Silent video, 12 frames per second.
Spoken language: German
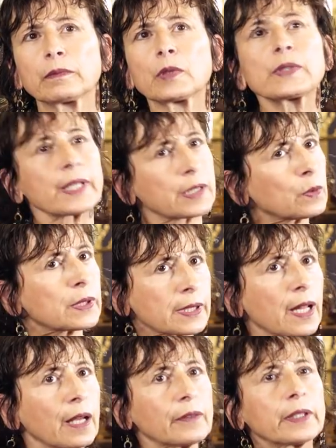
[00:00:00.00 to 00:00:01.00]
aus
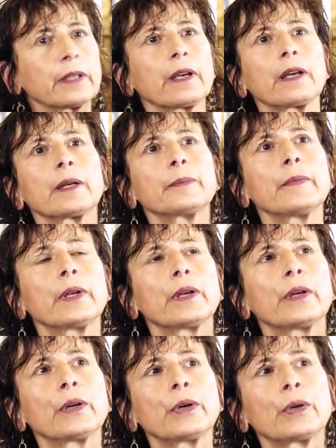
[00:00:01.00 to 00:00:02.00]
Ex-Jugoslawien kam
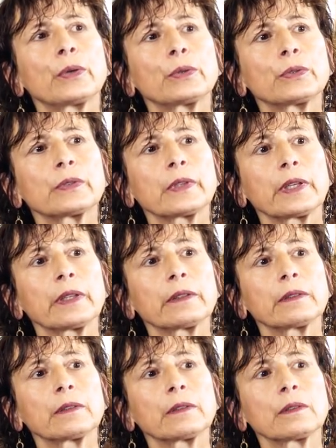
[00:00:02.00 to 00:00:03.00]
und
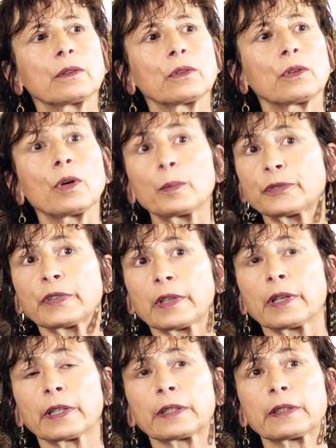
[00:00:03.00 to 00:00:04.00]
ein
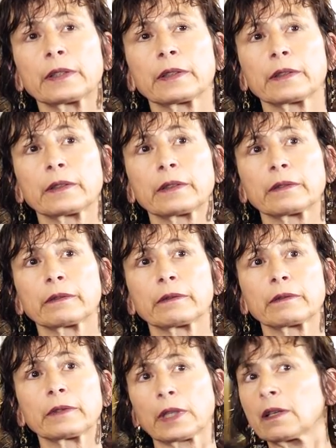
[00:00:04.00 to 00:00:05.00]
Opfer eigentlich
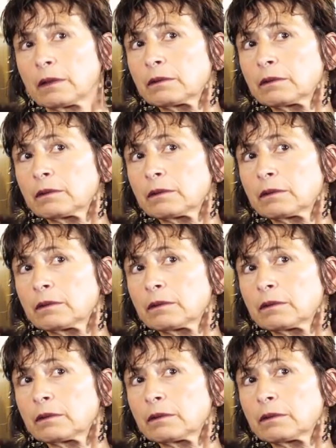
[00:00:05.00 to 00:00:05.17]
ja,